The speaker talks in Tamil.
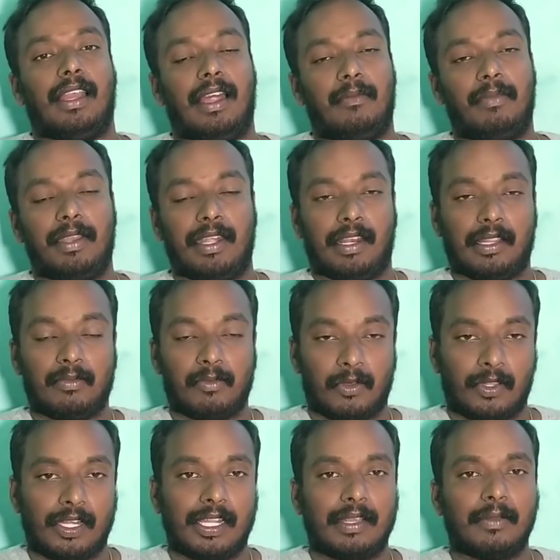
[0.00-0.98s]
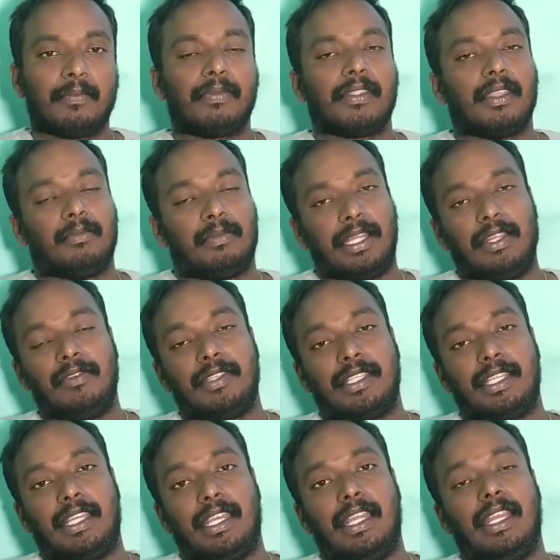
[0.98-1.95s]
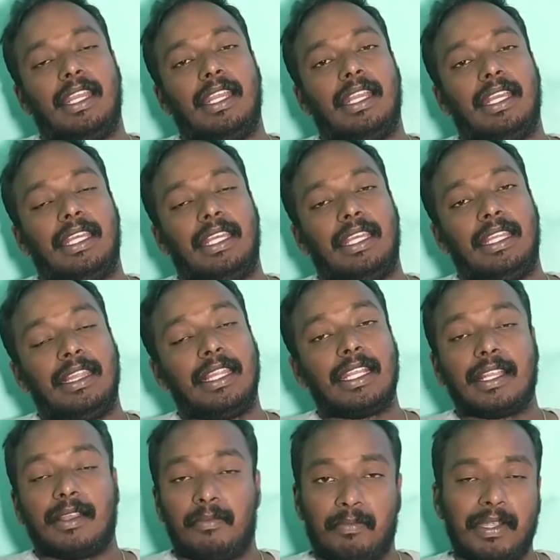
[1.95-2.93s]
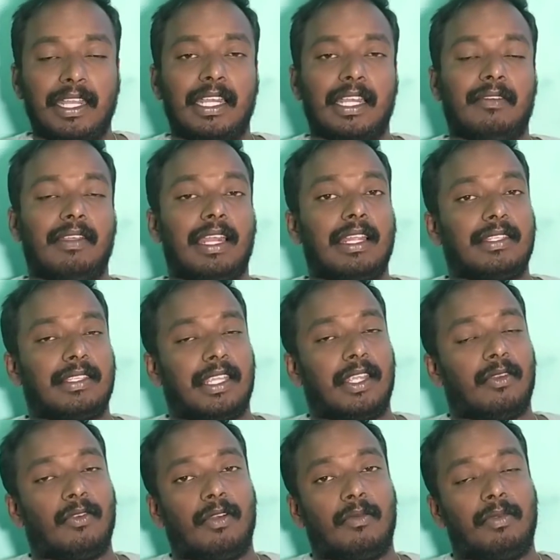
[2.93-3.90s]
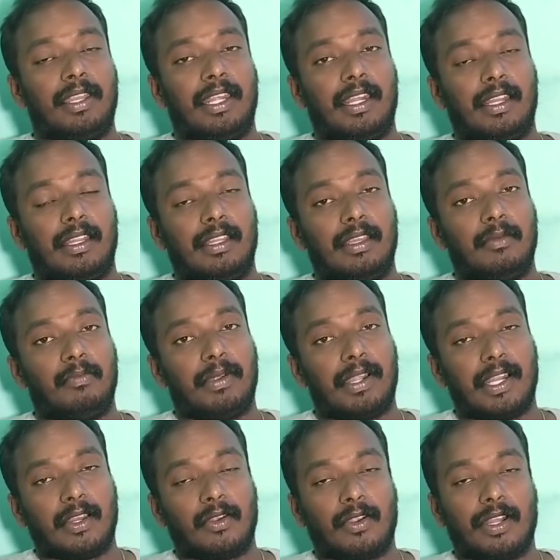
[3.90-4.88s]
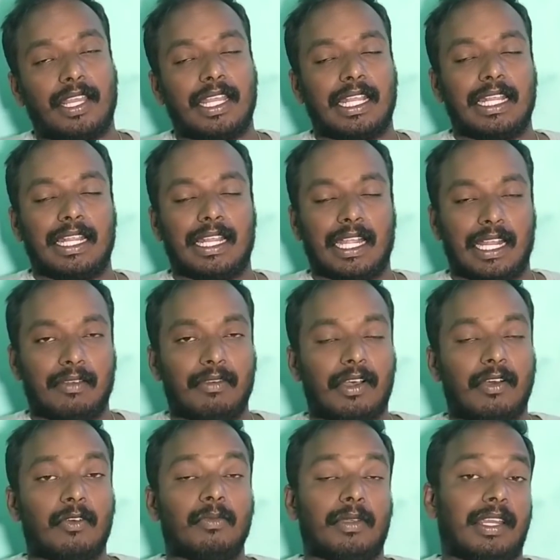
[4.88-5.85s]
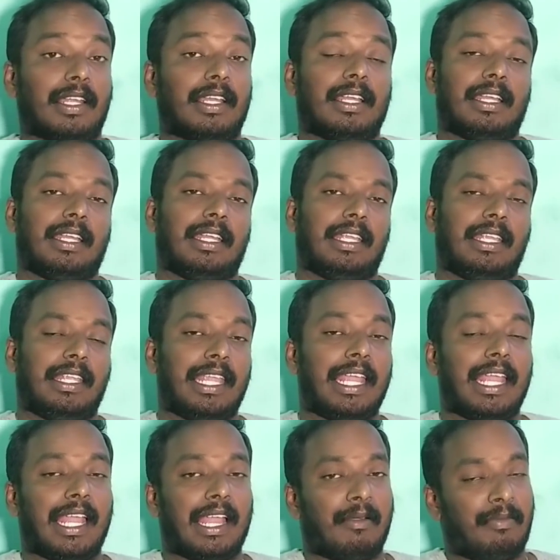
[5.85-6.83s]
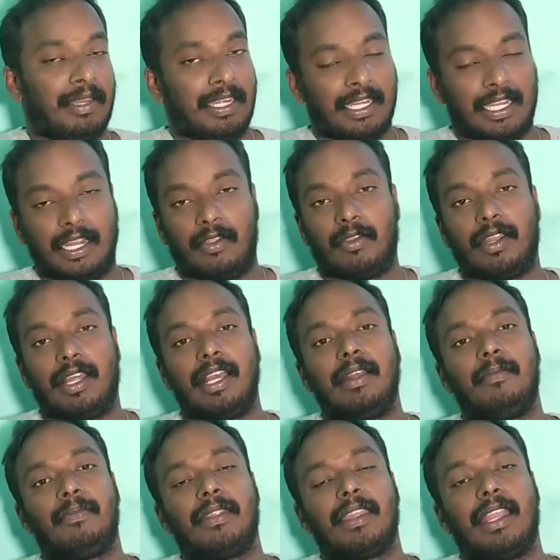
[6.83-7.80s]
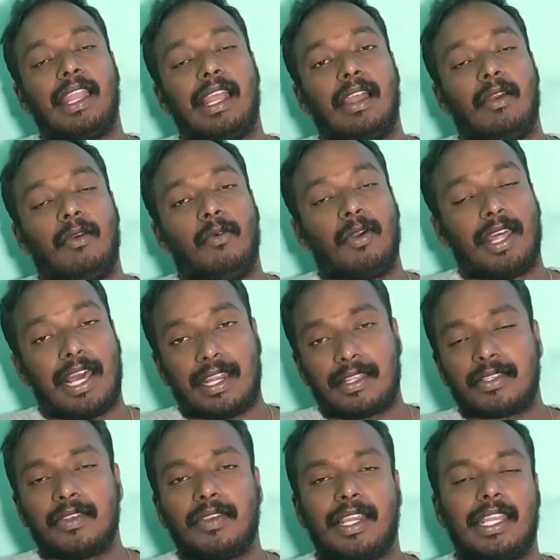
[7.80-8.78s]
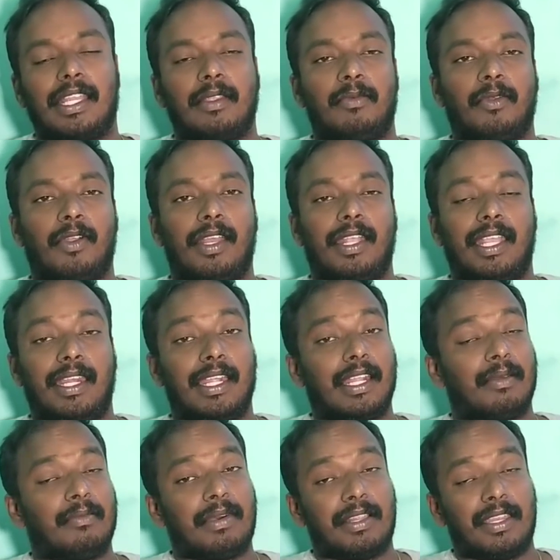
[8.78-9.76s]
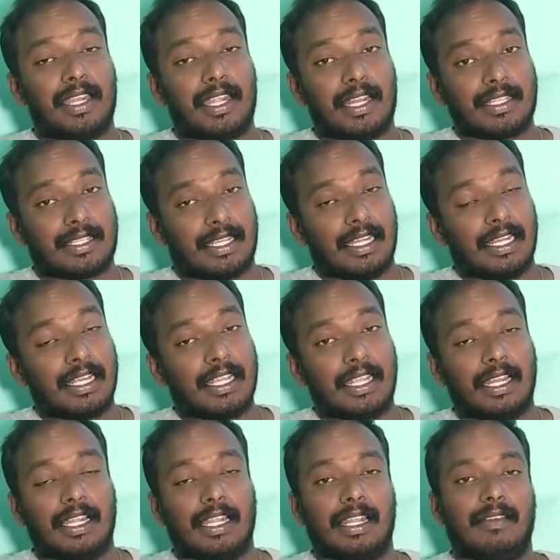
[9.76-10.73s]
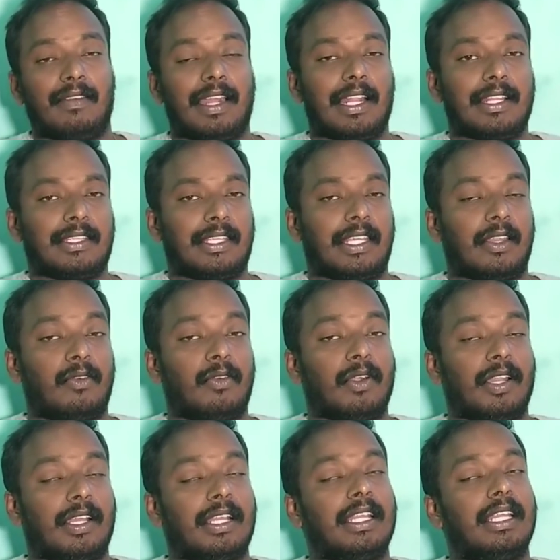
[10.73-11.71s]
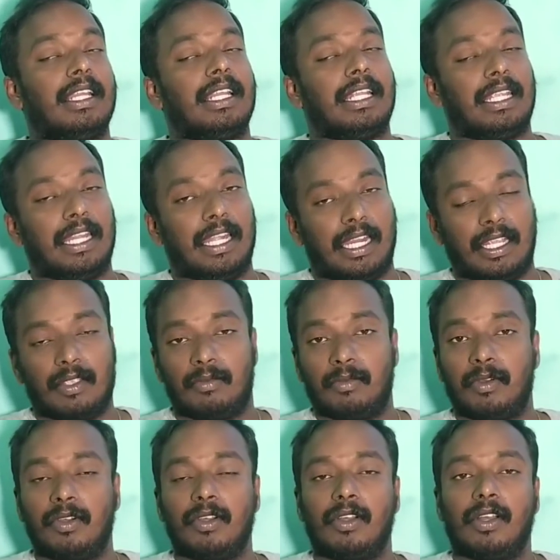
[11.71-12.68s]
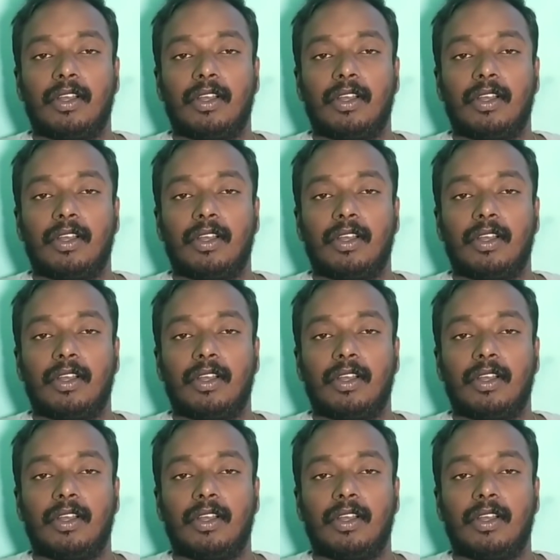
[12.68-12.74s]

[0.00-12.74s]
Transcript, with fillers: அப்படின்றத முதல்ல பதிவு செய்கிறேன் இந்த கம்பெனியில் வேலை செய்யணும் அப்படின்றது பலரோட கனவாகவும் இருக்குது ஏன் அப்படின்னு கேட்டோன்னா ஒரு அரசு வேலைக்கு போனால் என்னென்ன மாதிரியான சலுகைகள்லாம் வேலை செய்கிறவங்களுக்கு கிடைக்குமோ